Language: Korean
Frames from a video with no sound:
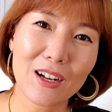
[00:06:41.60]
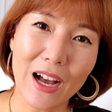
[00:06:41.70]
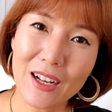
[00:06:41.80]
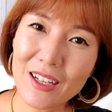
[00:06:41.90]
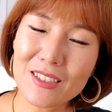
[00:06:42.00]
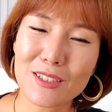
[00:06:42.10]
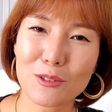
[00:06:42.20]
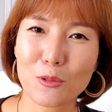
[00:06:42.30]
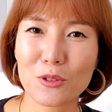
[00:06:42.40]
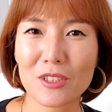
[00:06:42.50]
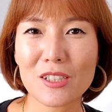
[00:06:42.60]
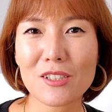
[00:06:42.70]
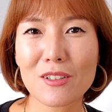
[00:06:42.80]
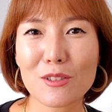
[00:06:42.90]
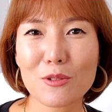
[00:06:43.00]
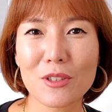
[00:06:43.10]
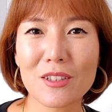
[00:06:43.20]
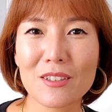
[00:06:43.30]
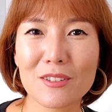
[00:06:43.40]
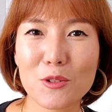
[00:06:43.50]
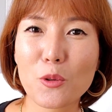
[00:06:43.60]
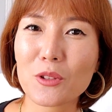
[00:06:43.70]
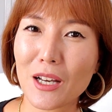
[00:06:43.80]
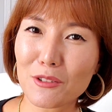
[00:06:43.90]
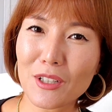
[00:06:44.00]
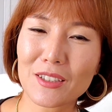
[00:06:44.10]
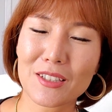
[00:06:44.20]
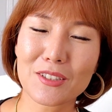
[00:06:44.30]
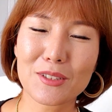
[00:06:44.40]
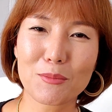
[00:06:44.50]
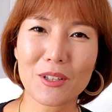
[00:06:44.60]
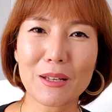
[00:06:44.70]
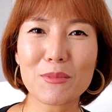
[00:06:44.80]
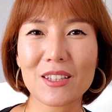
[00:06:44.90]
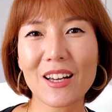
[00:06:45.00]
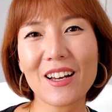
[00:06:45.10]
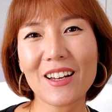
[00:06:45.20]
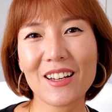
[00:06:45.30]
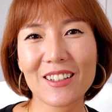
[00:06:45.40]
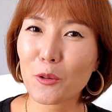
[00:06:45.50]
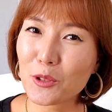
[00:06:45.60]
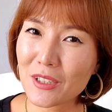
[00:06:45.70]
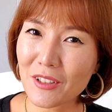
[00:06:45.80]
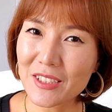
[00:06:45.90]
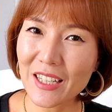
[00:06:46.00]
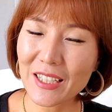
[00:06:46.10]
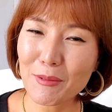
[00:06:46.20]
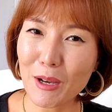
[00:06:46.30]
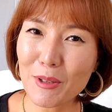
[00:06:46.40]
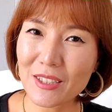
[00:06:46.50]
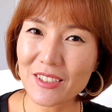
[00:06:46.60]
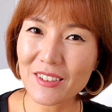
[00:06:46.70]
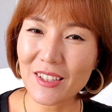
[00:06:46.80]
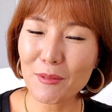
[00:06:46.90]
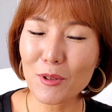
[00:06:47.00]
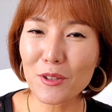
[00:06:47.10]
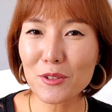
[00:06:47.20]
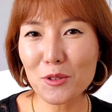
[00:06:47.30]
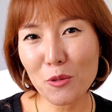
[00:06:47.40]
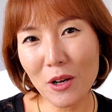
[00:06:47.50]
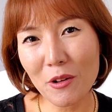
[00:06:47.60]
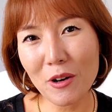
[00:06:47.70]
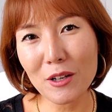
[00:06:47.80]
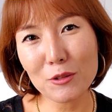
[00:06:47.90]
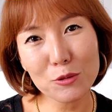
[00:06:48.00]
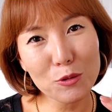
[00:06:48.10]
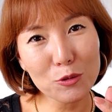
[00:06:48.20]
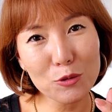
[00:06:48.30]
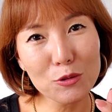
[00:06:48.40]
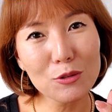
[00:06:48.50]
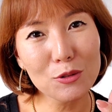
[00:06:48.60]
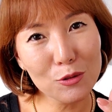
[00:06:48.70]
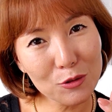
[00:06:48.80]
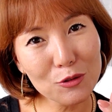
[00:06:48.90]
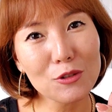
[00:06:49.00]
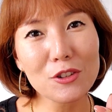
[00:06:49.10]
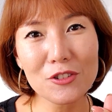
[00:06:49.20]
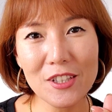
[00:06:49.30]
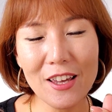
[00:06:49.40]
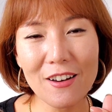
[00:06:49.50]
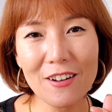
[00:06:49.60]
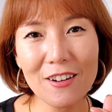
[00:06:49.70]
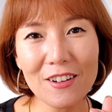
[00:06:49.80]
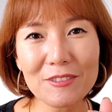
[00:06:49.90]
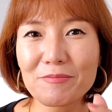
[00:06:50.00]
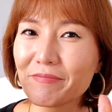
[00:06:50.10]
한 가지라도 오늘 실천할 수 있는 좋은 하루가 되셨으면 합니다. 오늘 영상이 마음에 드셨다면 좋아요와 구독도 꼭 눌러주세요.